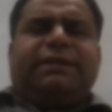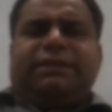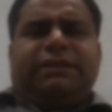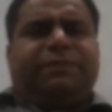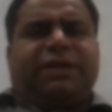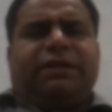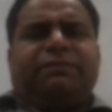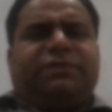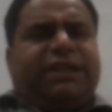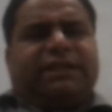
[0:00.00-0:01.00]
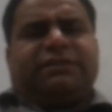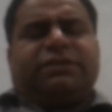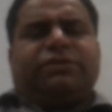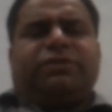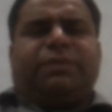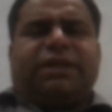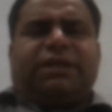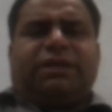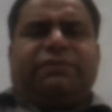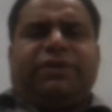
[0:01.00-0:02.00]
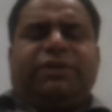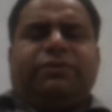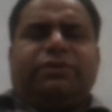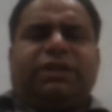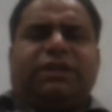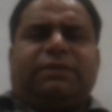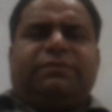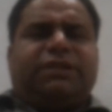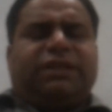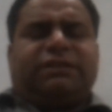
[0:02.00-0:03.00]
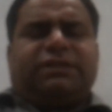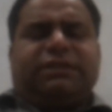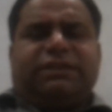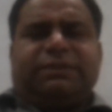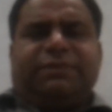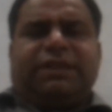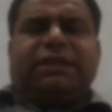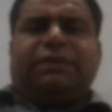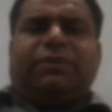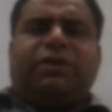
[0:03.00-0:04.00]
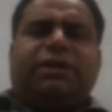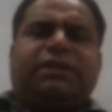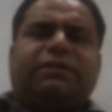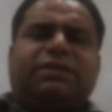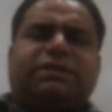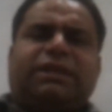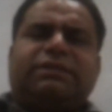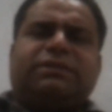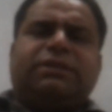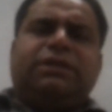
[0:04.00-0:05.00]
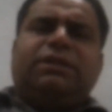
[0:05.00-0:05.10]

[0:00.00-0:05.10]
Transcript: इसी पर हम नेक्स्ट जो हमारा वीडियो होगी हम नेक्स्ट इसी पे एंटीबायोटिक रेजिस्टेंस